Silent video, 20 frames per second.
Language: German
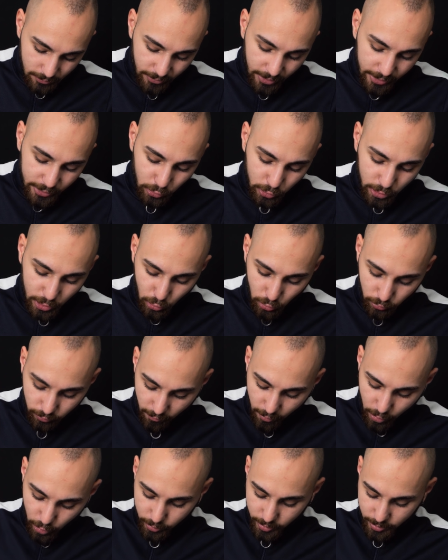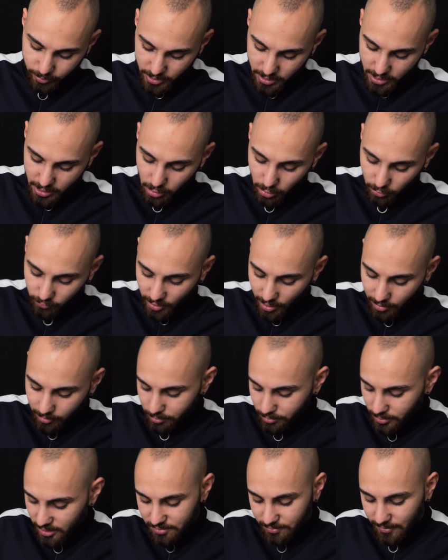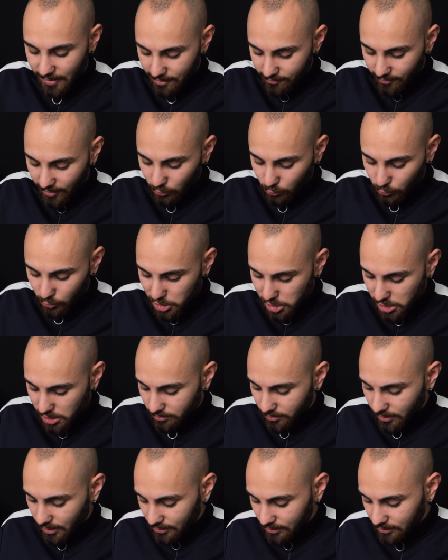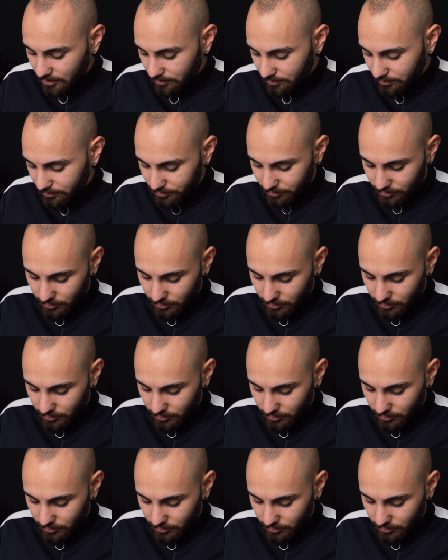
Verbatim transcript: War schon auch der Grund, warum ich mir gekauft habe, bis mir Elvano geschrieben hat,